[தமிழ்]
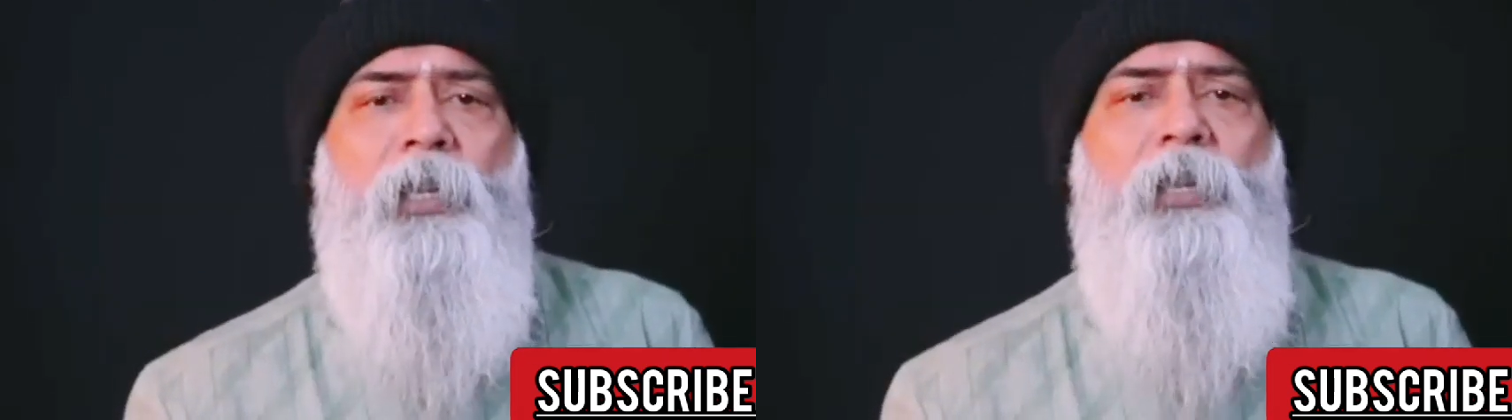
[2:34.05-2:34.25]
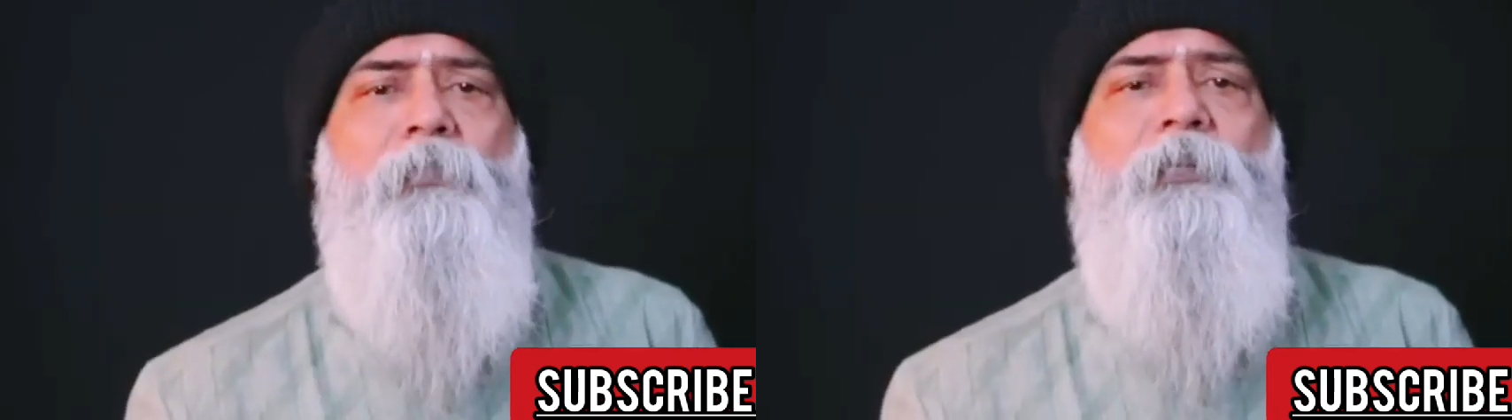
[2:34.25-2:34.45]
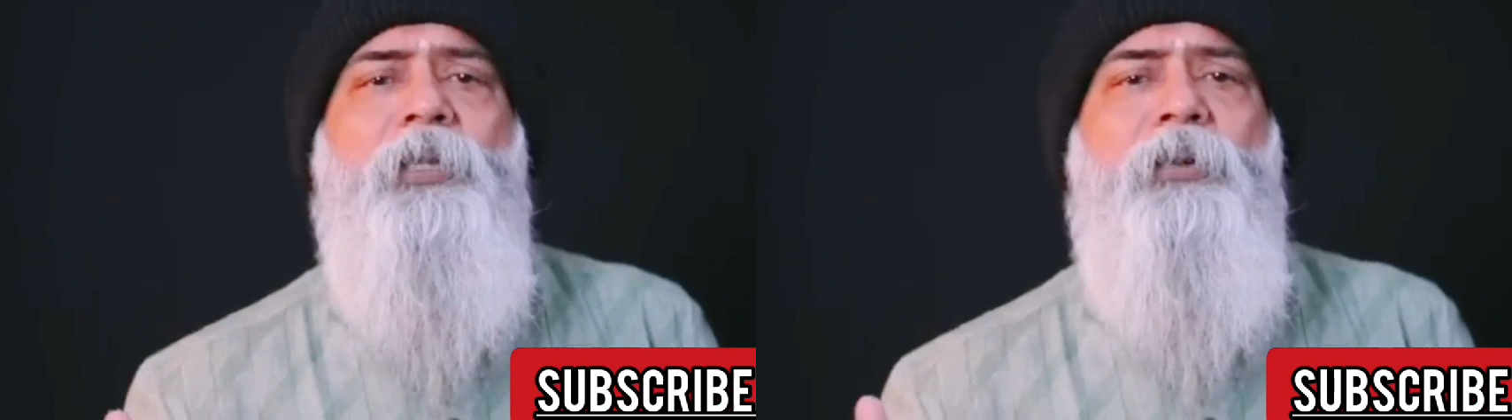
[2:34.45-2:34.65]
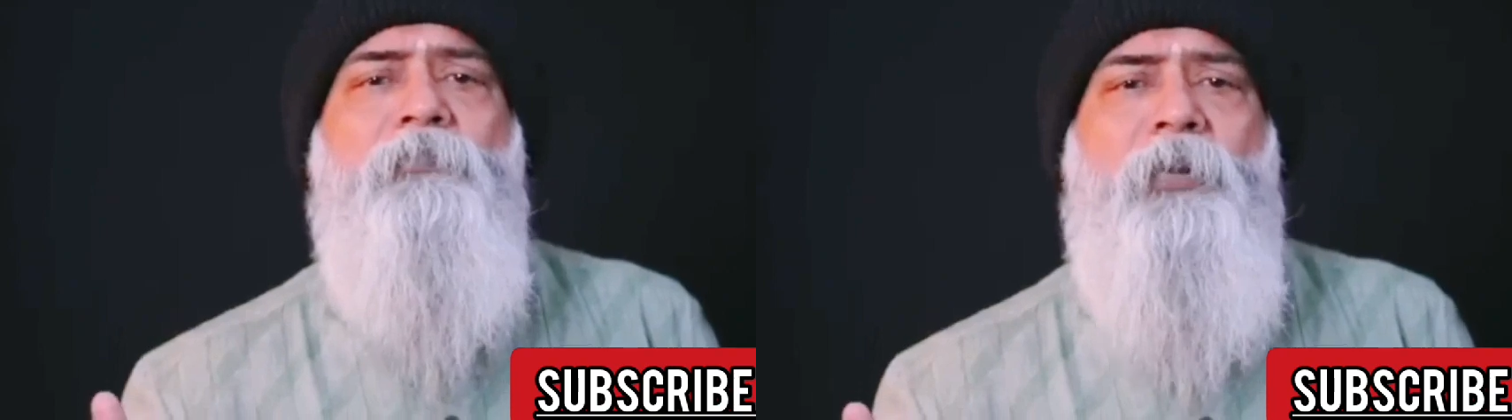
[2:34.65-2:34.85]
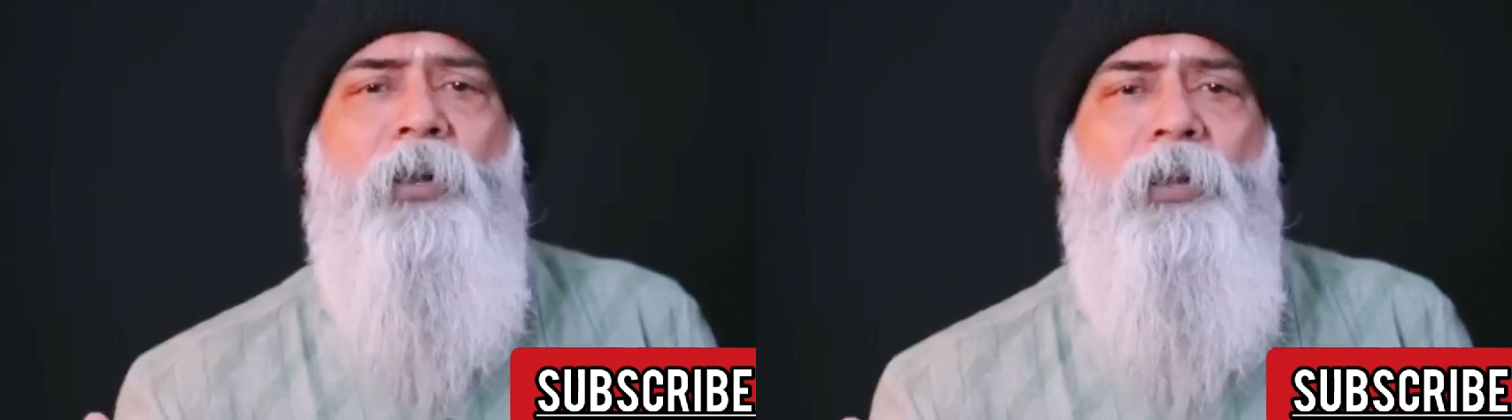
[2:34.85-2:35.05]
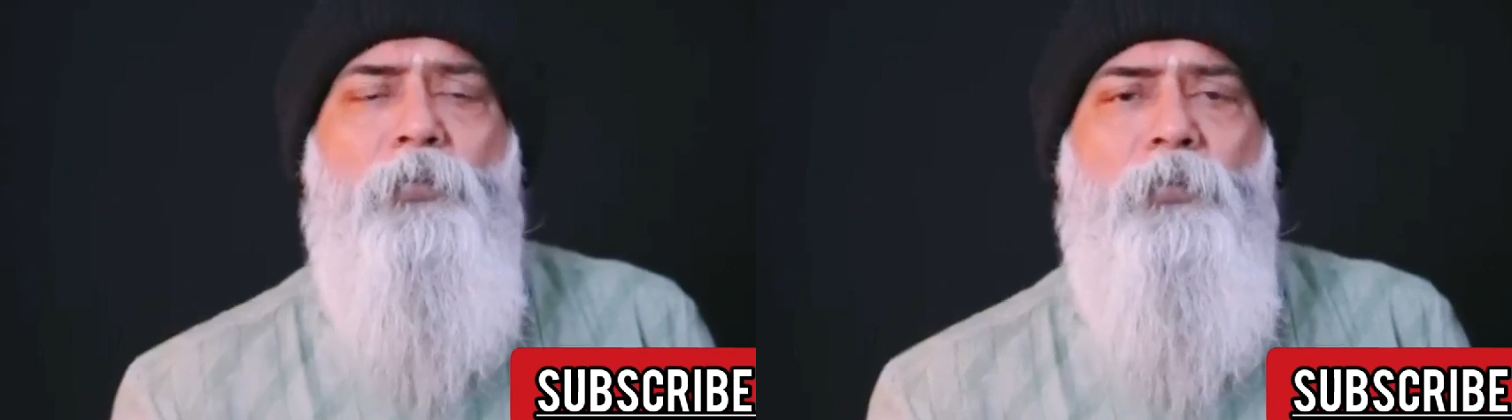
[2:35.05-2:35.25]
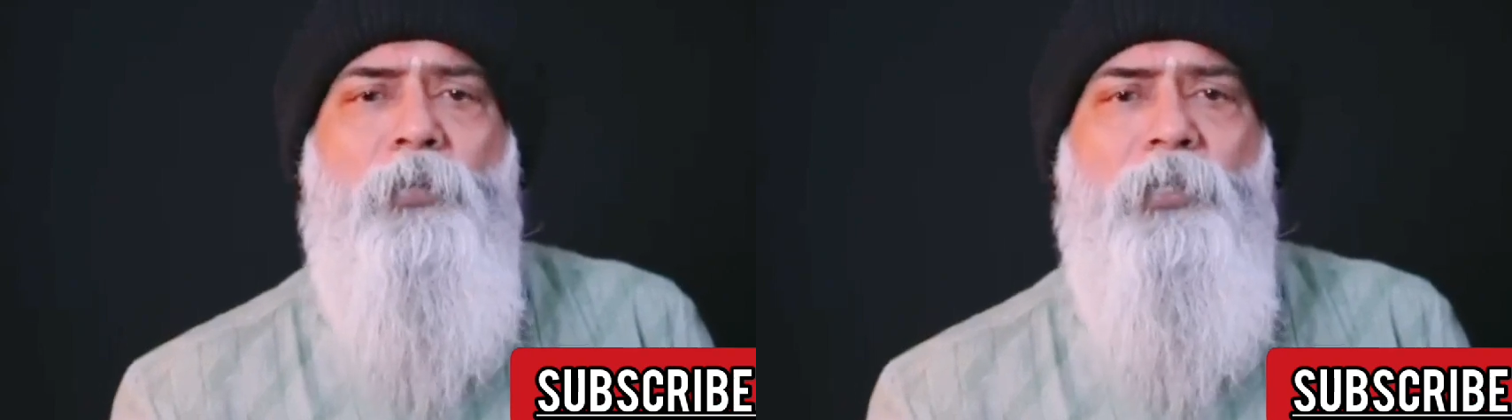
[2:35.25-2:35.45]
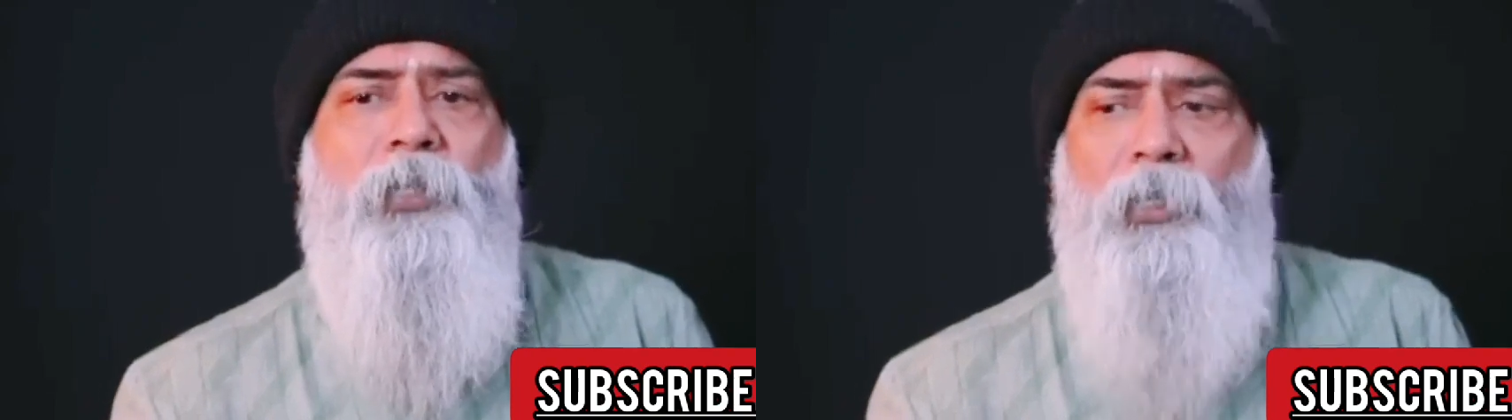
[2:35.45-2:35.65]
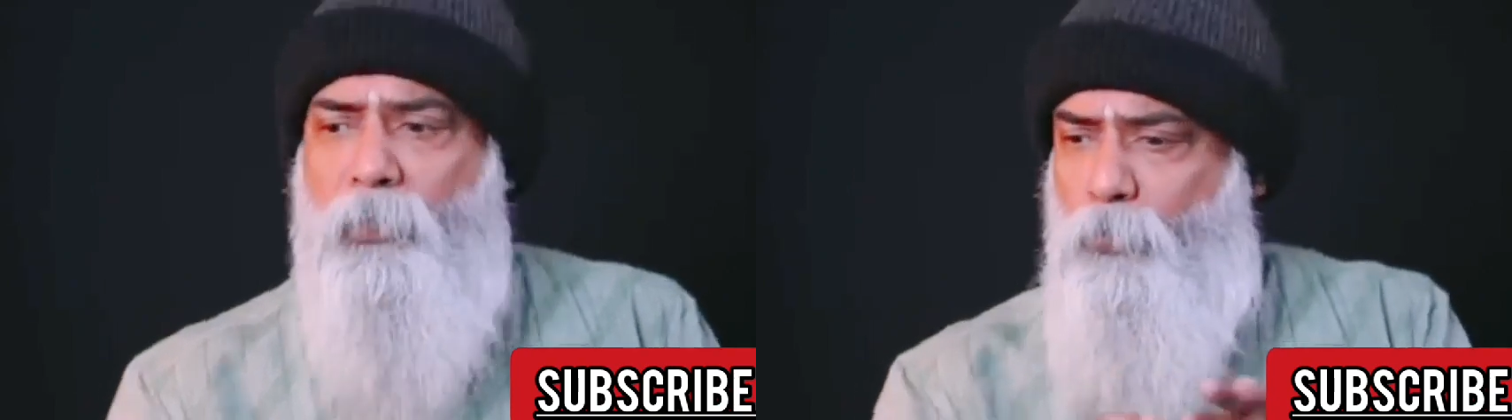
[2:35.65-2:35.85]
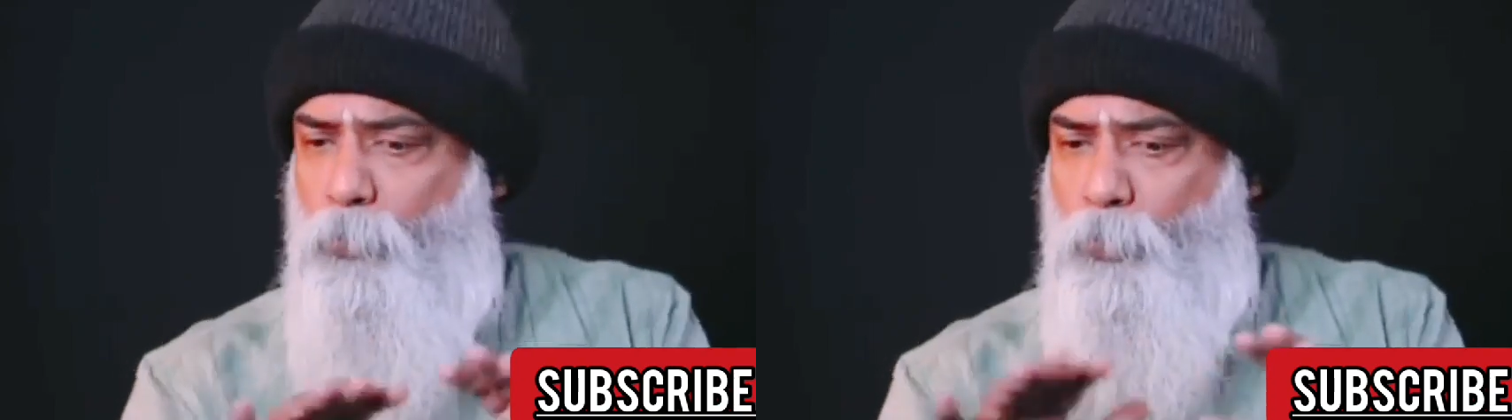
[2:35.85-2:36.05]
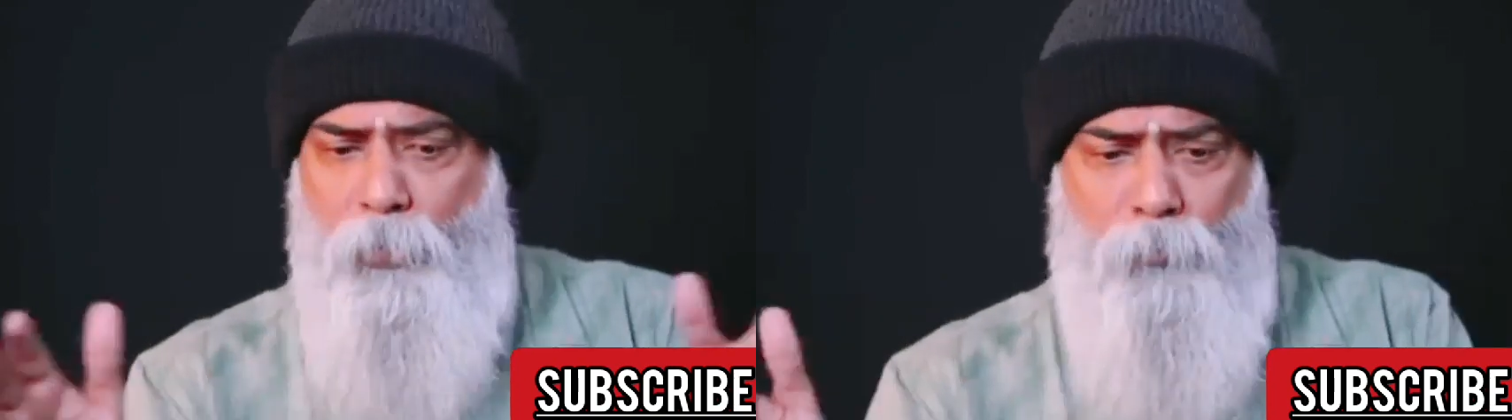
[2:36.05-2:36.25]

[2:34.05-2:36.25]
நல்லபடியாக வாழணுங்கிறதுக்காக ஒரு